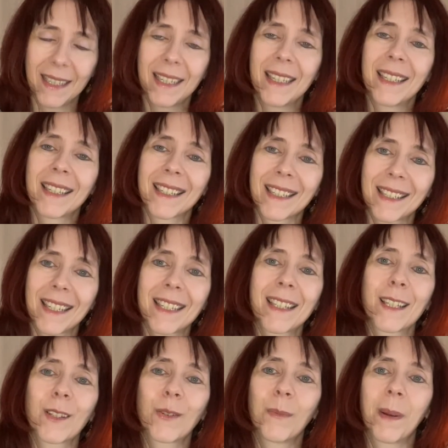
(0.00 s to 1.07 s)
dass das
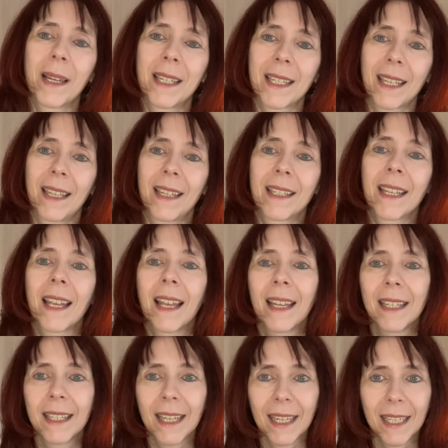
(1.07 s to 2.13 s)
dazu beiträgt,
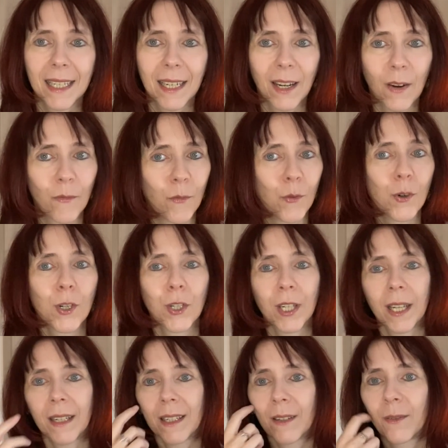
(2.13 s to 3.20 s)
deinen
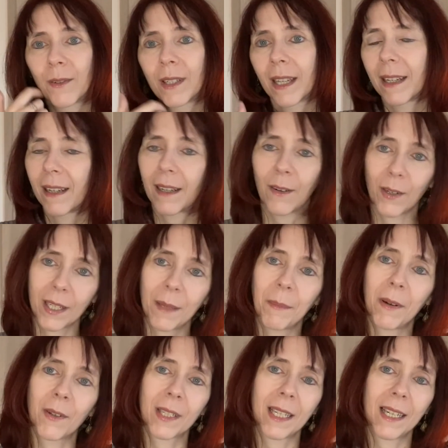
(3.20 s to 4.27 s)
Wohlstand und deine, auch eben
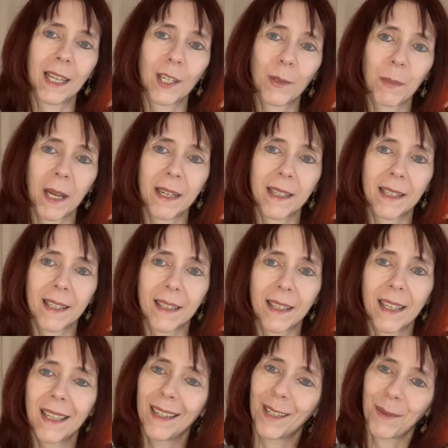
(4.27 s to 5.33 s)
auch deine Ersparnisse
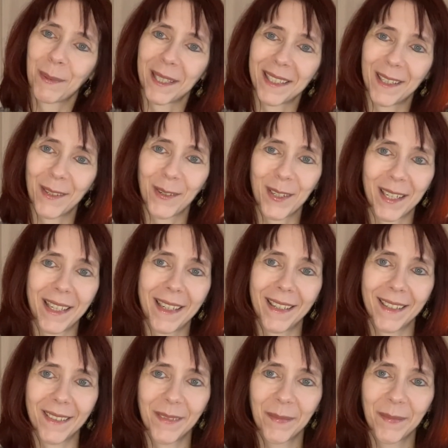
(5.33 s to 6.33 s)
entsprechend zu steigern.